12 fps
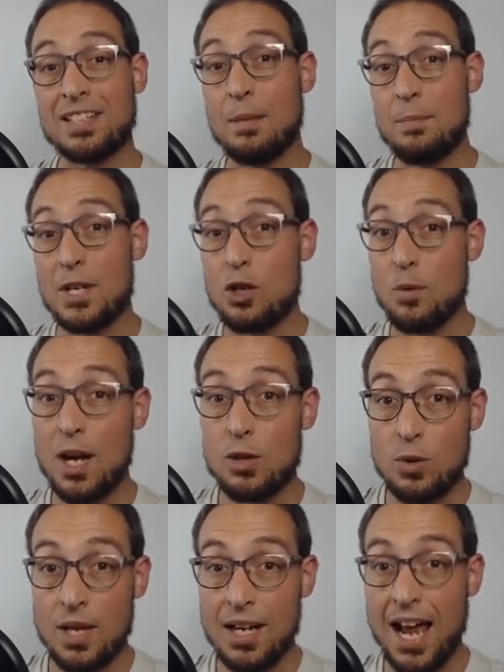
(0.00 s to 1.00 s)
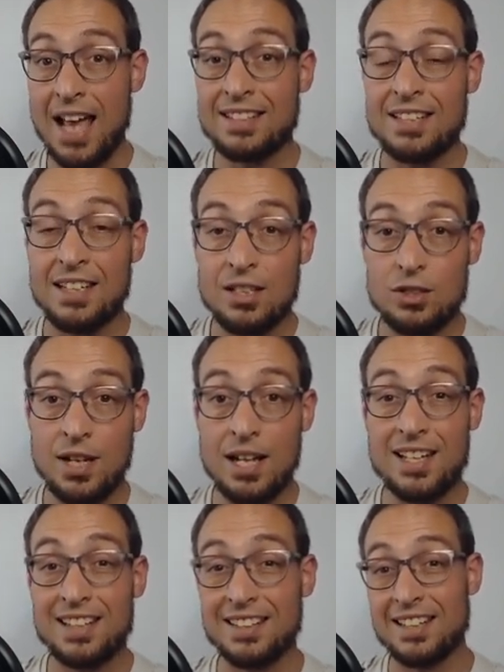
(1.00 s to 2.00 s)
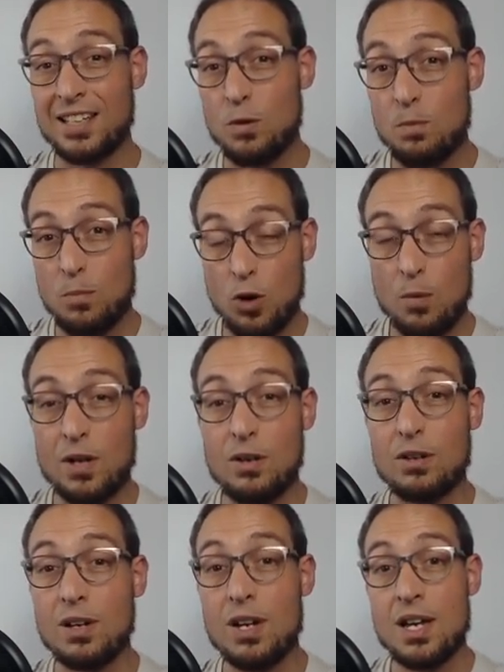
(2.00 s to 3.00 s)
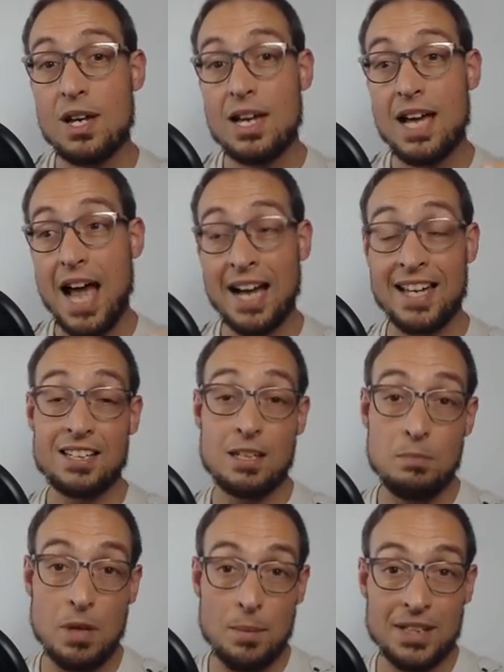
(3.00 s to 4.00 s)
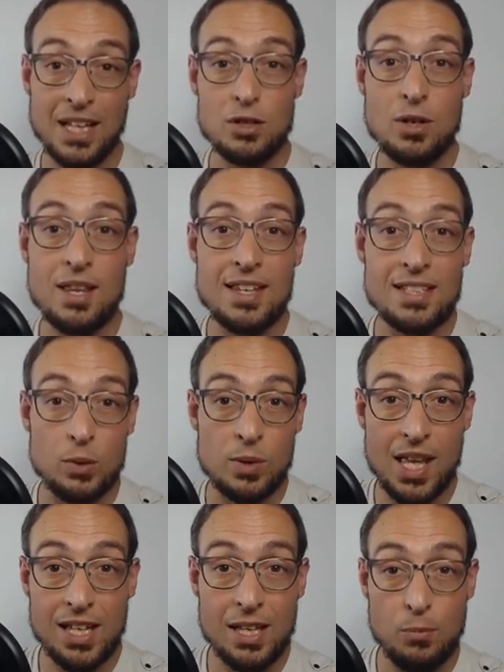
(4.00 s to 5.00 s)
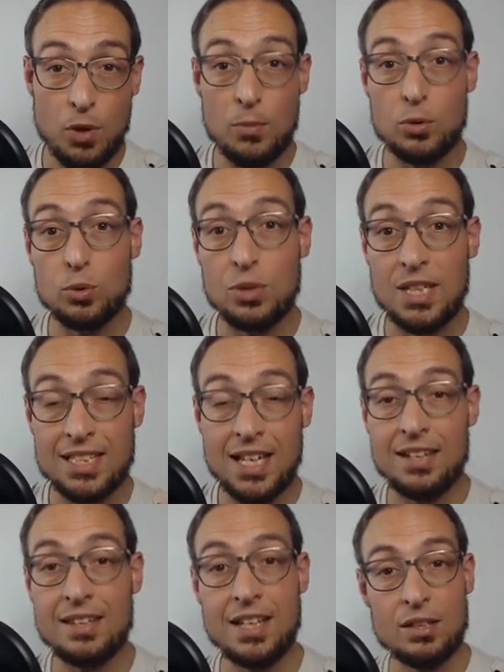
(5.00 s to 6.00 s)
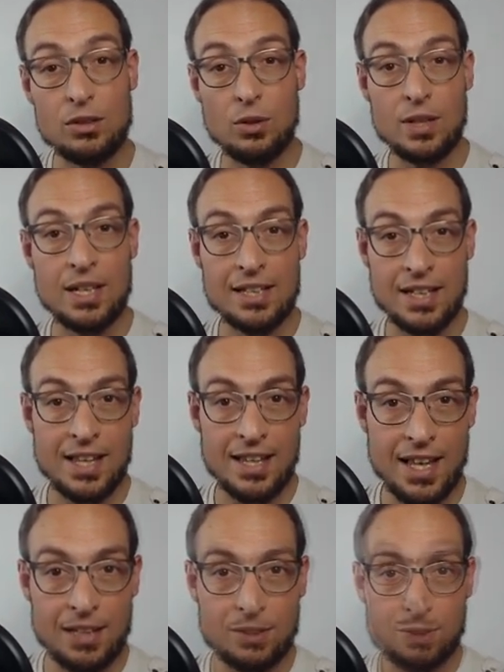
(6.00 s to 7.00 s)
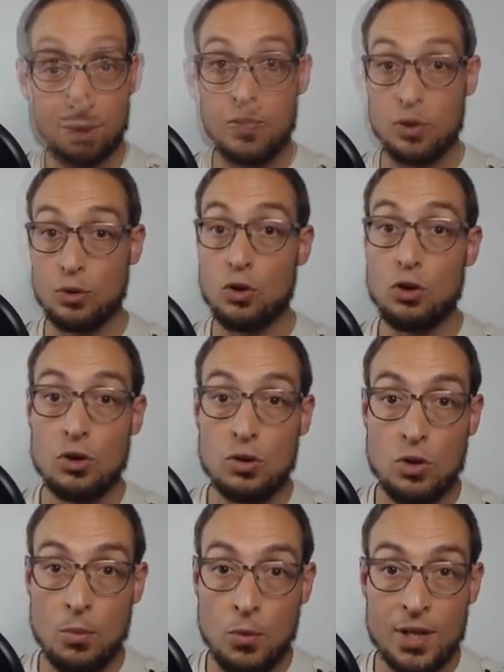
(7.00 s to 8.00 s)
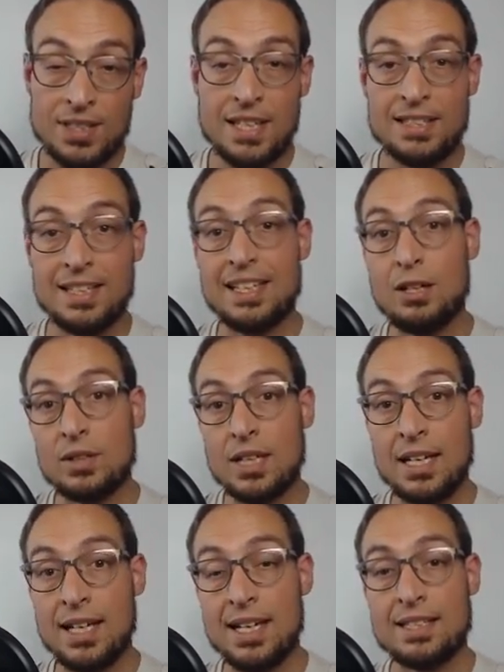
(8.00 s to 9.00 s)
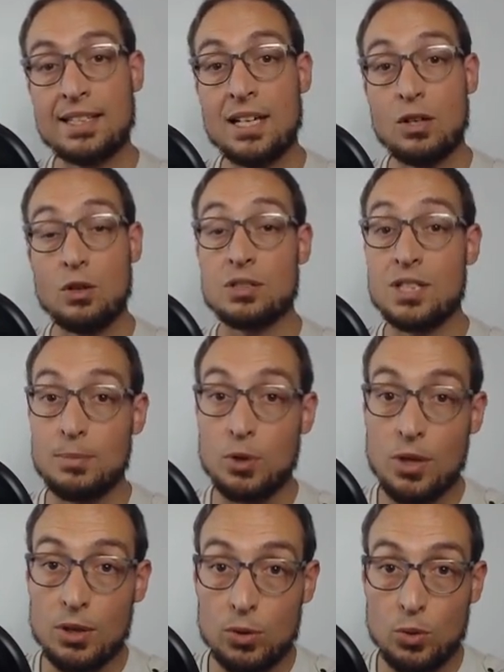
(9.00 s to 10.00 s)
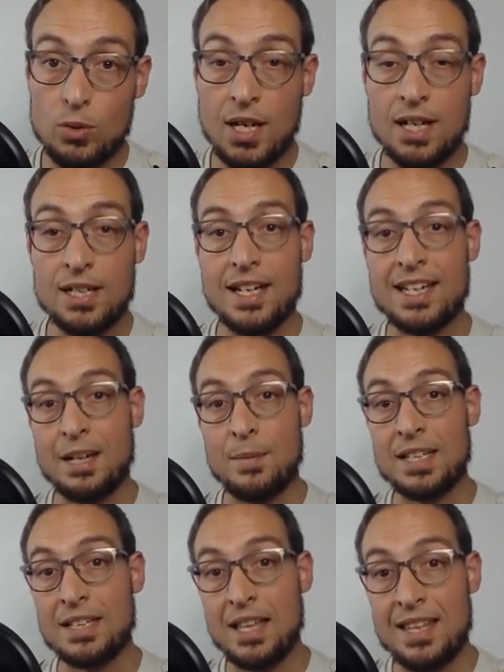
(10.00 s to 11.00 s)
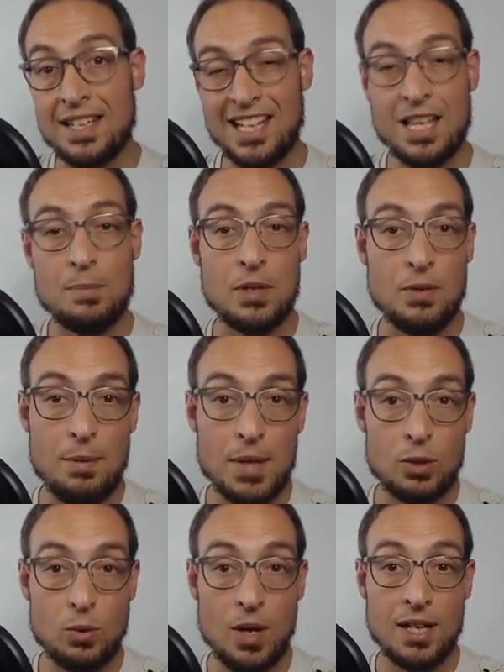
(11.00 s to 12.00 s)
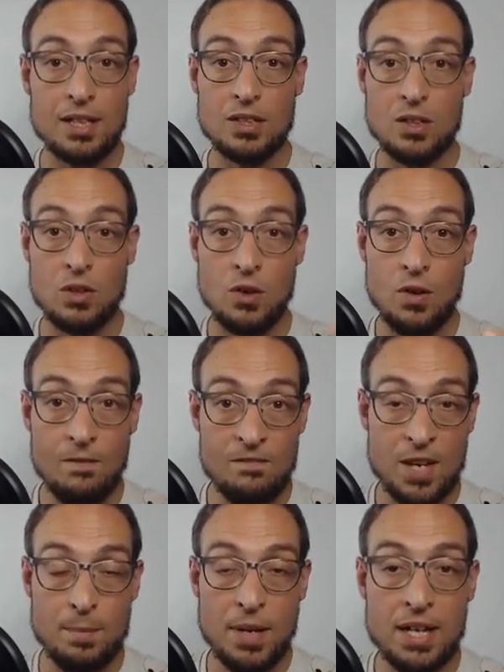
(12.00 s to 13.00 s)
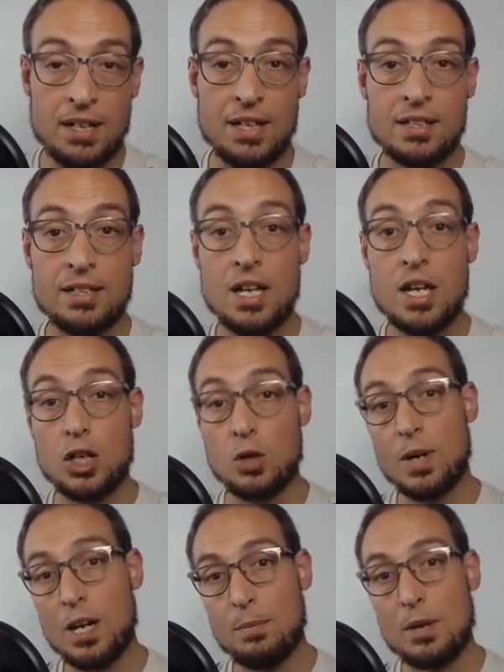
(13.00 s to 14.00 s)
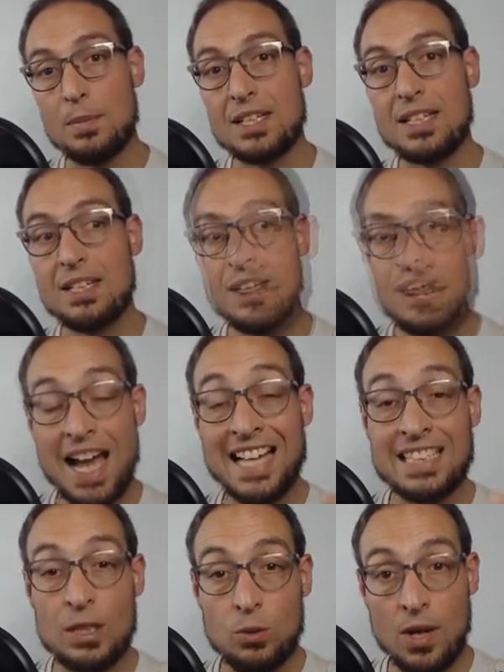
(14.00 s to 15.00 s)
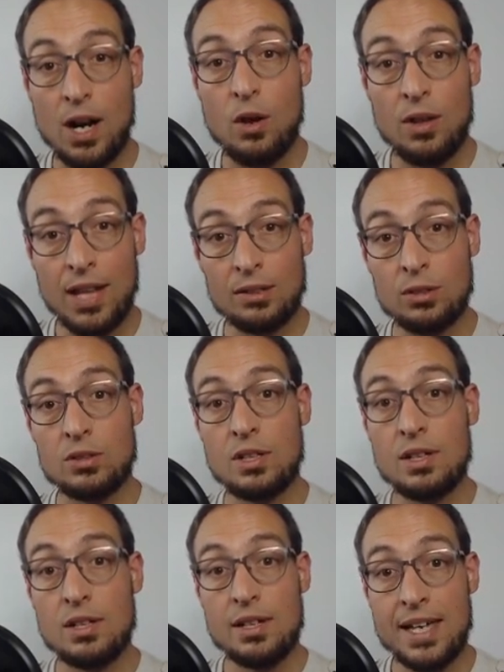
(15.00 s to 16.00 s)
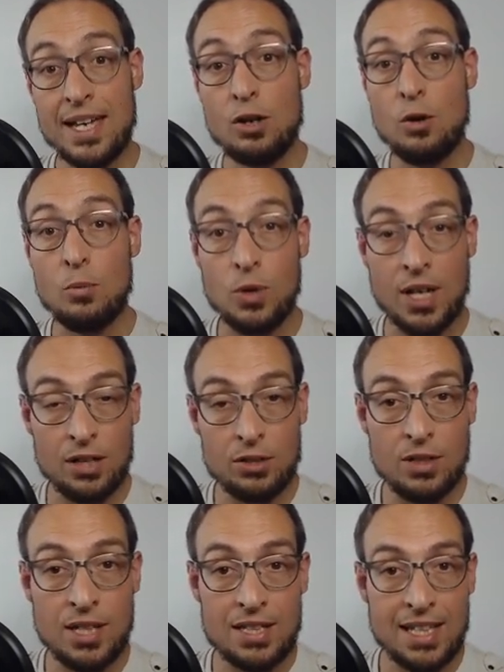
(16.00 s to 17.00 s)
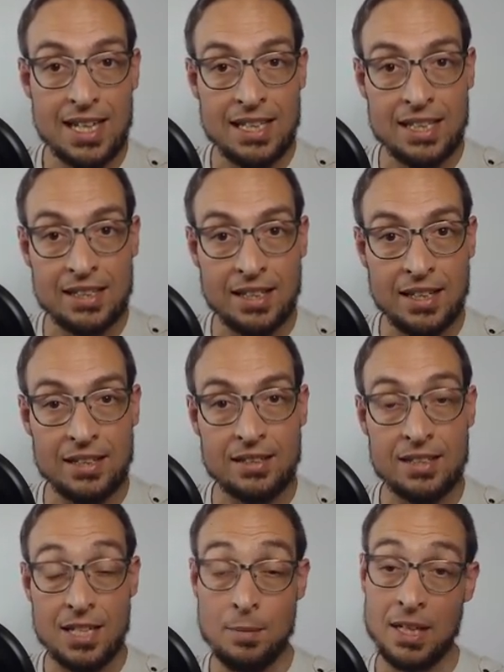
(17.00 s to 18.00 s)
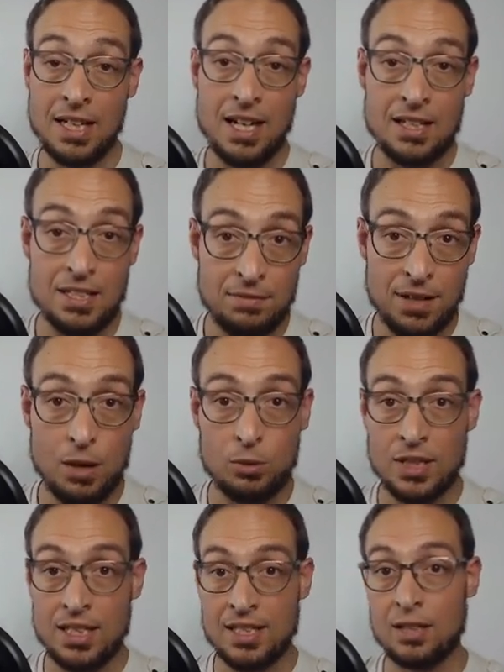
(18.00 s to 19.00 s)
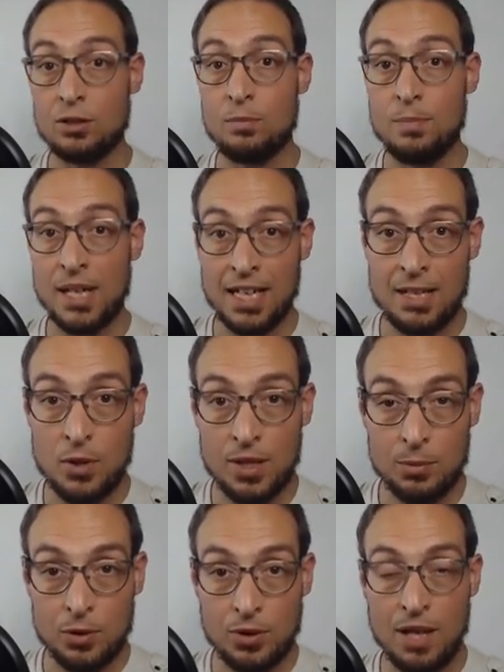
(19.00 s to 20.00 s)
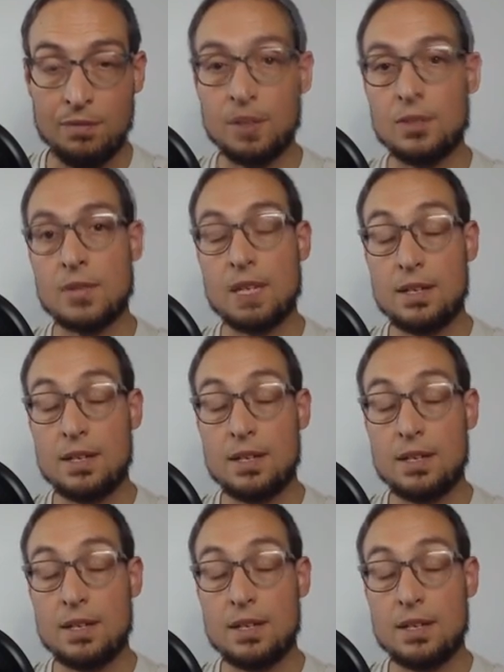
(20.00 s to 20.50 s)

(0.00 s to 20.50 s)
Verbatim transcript: también nos va a ayudar a seleccionar y entender un poco mejor aquellas implementaciones de seguridad que podemos utilizar dentro de redes de datos. Protocolos como SSL o TLS, conceptos de tunneling, herramientas de redes privadas virtuales o VPNs nos van a permitir asegurar los datos en comunicaciones en Internet, de manera cifrada utilizando mecanismos criptográficos.